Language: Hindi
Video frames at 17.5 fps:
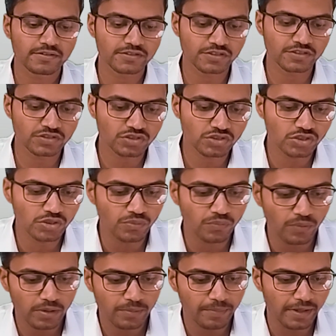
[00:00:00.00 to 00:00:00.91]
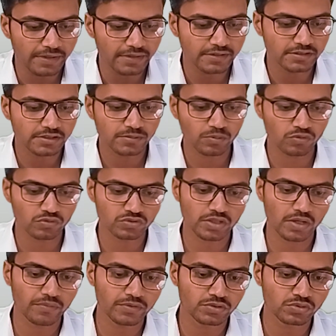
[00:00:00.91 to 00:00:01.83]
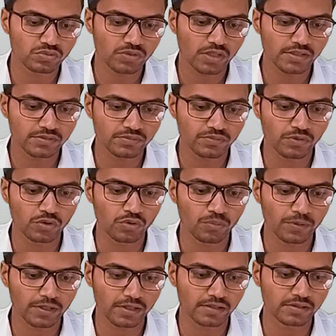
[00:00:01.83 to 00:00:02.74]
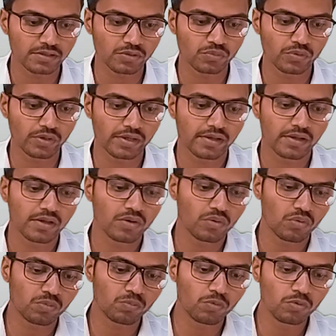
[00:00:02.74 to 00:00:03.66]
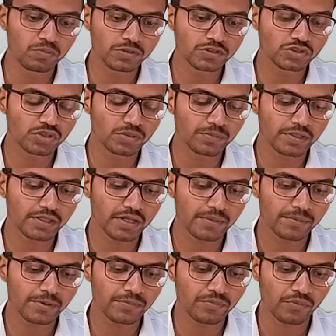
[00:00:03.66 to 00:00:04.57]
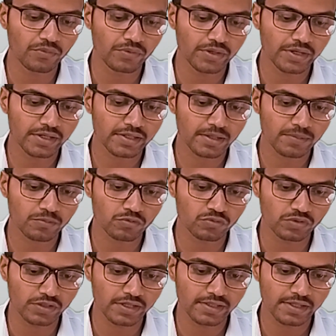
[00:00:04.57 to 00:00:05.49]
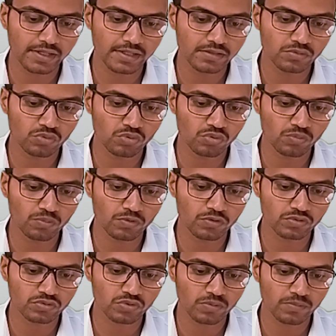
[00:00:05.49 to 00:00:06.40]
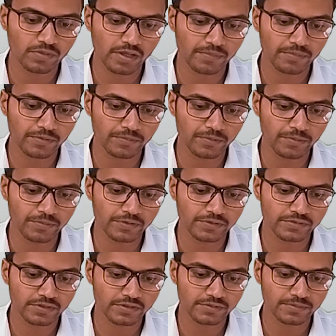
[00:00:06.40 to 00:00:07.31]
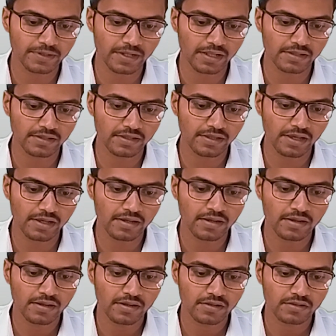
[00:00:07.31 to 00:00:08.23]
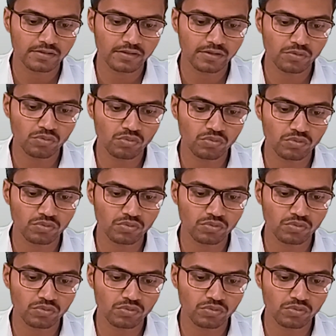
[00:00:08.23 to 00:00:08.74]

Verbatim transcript: 61 फैंटसी पॉइंट्स का एवरेज होता है इस वेन्यू पे खेलते हुए और मोहम्मद शमी का भी 48 का आपको दिखाई देगा इन दोनों प्लेयर्स को हमने यहाँ पर प्रेफरेंसेस में डाल दिया है देखो